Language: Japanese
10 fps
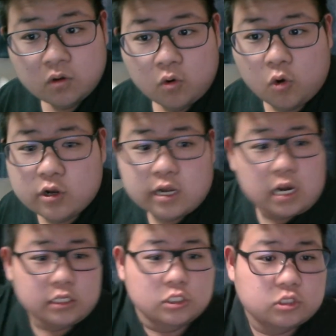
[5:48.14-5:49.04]
俺が
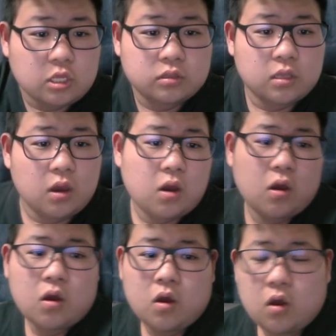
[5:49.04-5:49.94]
言ってんだよ。
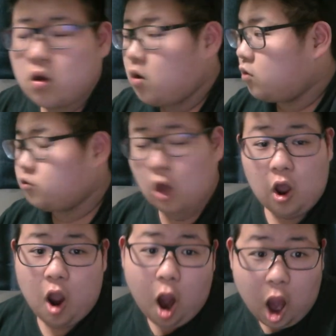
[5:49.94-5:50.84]
な、
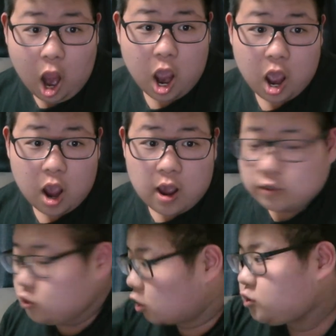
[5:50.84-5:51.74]
は
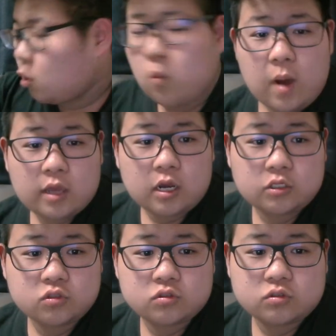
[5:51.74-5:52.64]
なぜお前が
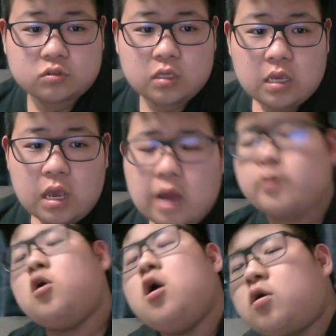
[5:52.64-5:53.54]
言うって。あ、
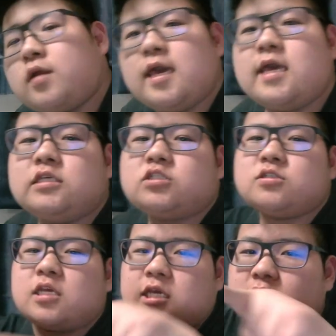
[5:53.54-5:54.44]
もう、これ編集
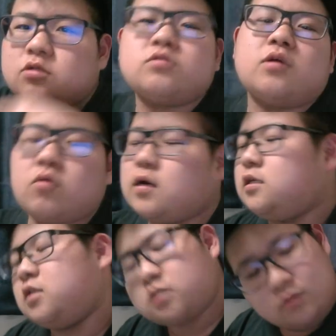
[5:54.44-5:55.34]
で切り取った方がいい
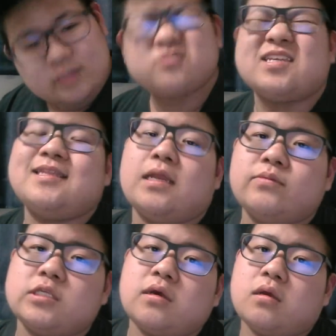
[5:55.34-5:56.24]
んですけど、めんどくさいんでやりま
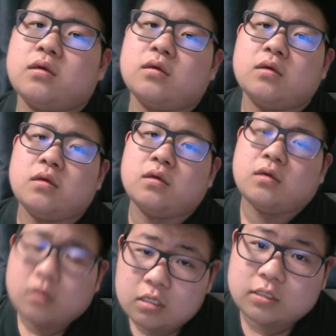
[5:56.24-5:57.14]
せん。
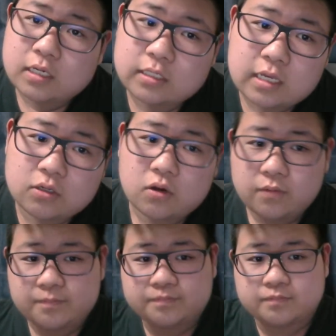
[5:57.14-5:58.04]
やらないよ。
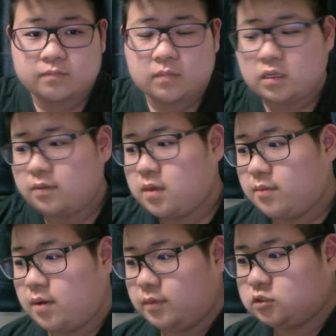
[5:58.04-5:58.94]
まあ
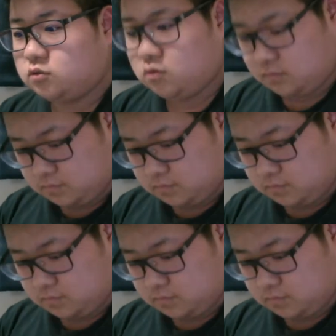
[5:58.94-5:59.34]
まあまあ、ちょっ